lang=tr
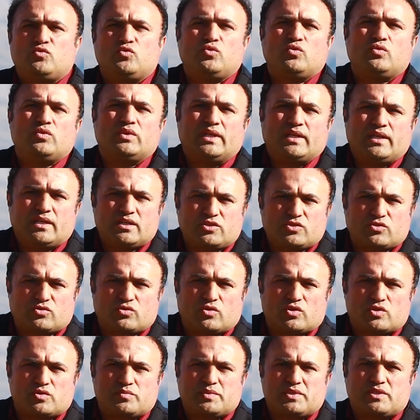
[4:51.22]
düğünlere
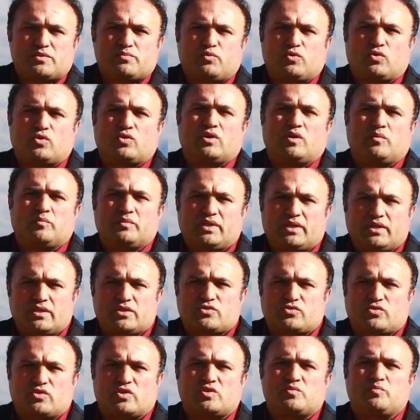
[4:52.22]
çıkıyoruz biz,
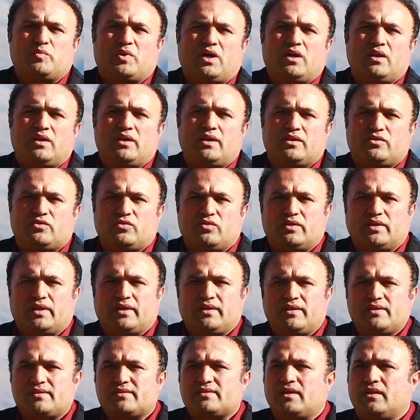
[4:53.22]
programlara çıkıyoruz mahalle
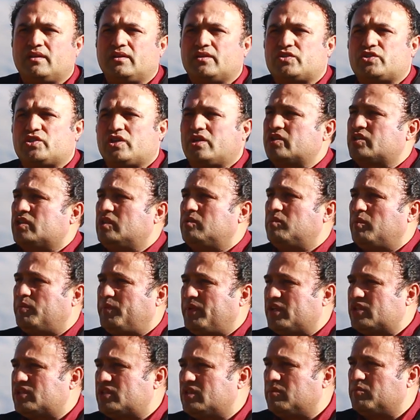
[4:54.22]
düğünlerine. Salı, çarşamba,
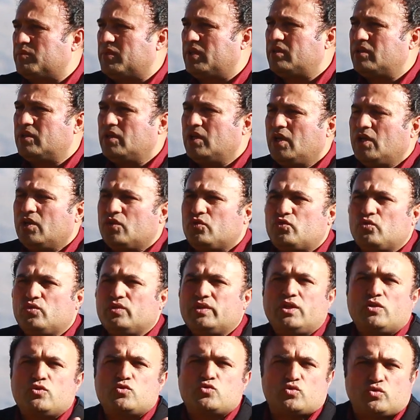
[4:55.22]
perşembe.
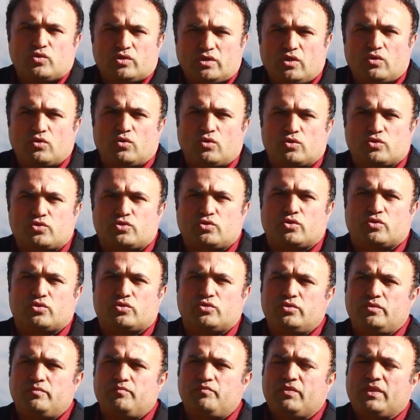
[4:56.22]
Düğünler üç günden
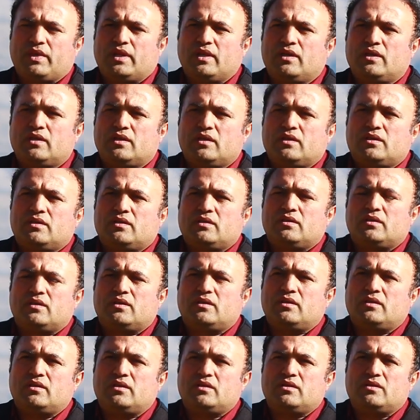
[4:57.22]
oluşuyordu.
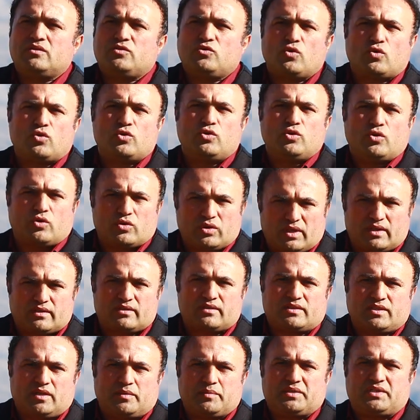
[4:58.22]
E,
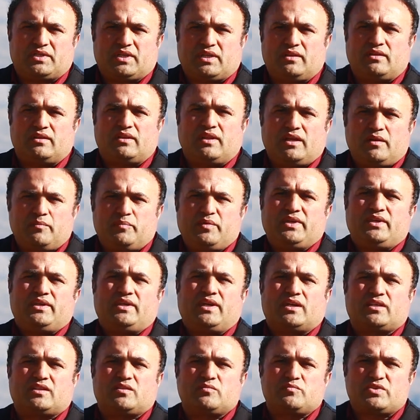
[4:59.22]
yoruluyorlardı tabii kendileri. Bir
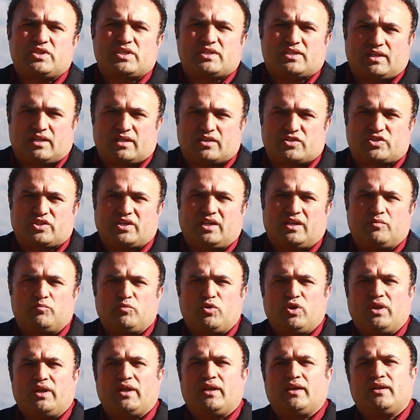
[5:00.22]
yardımcı sanatçı
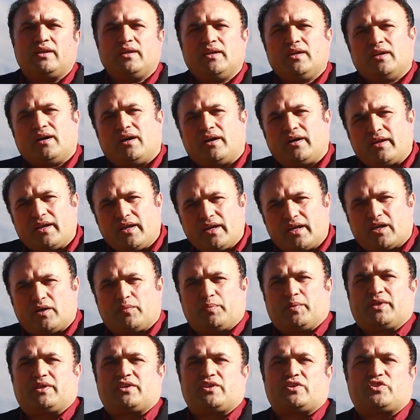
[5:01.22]
yani böyle arayı
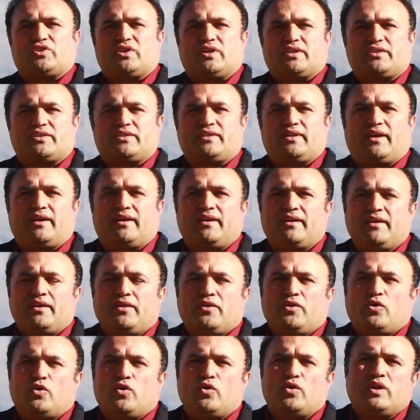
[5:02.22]
kapatacak işte
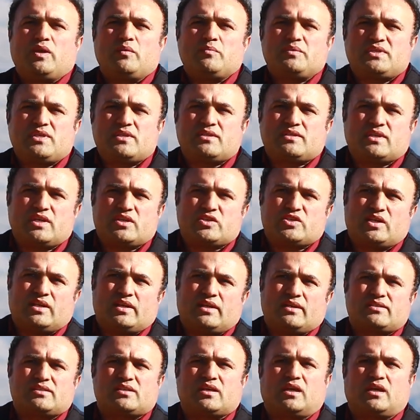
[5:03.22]
önemsiz geceler